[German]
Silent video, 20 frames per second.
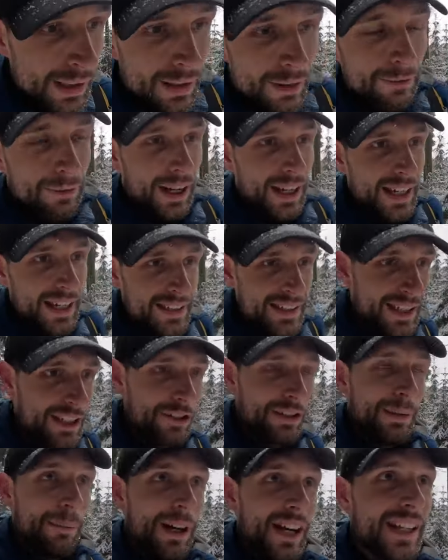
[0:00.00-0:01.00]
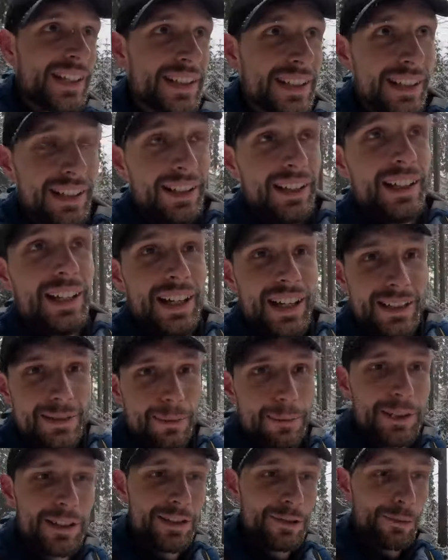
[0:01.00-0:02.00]
Ich fahre jetzt ja schon immer extra
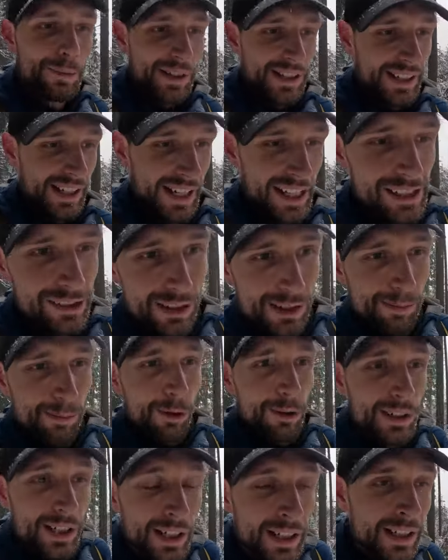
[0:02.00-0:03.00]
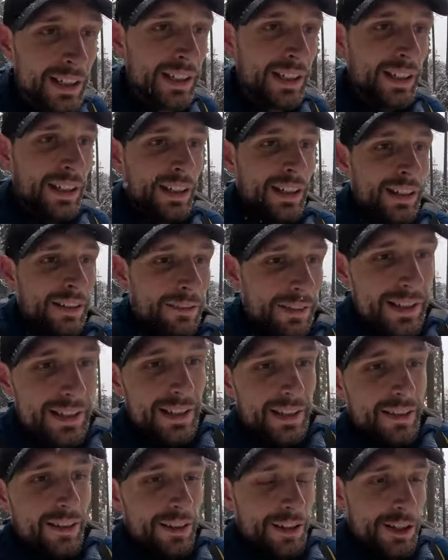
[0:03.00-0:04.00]
erstmal mit dem Zug bis nach Elgersburg, weil es da
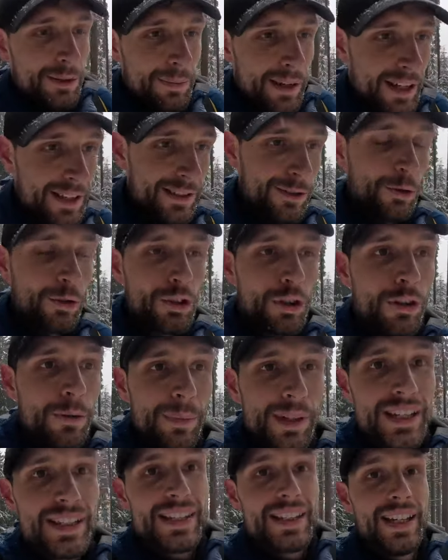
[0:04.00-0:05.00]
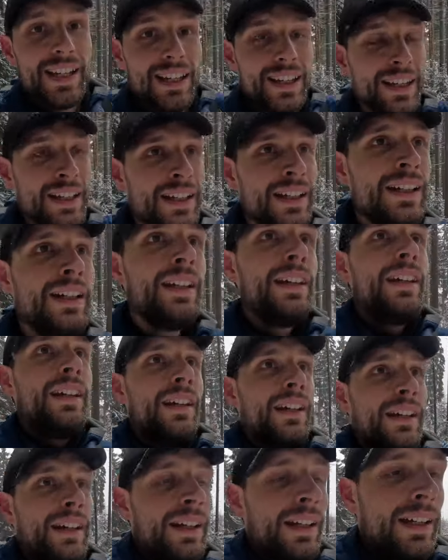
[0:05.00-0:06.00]
gar nicht mehr so schlimm ist
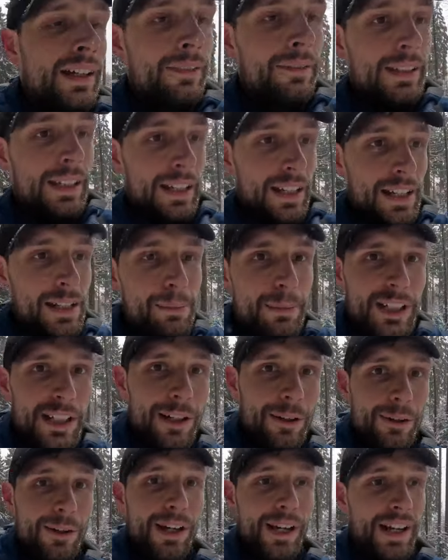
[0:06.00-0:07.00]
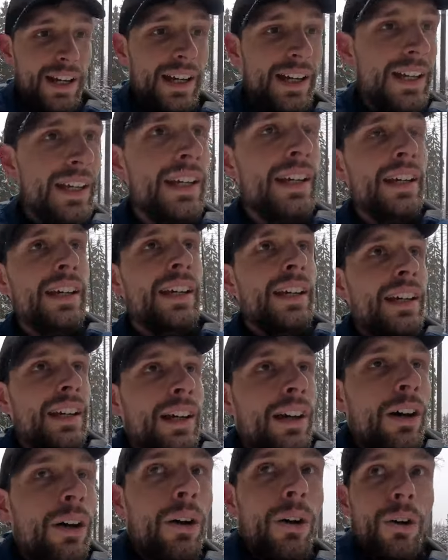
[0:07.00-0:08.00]
wie in Ilmenau.
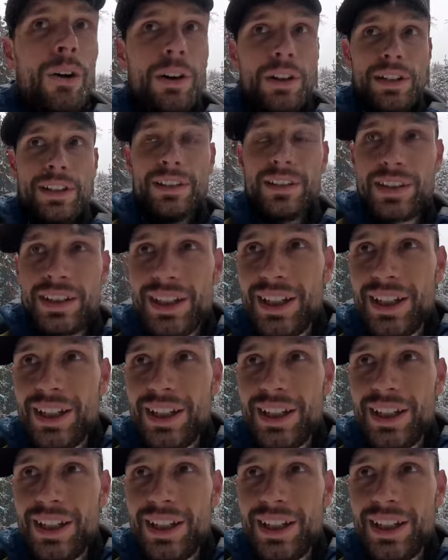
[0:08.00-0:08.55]
Und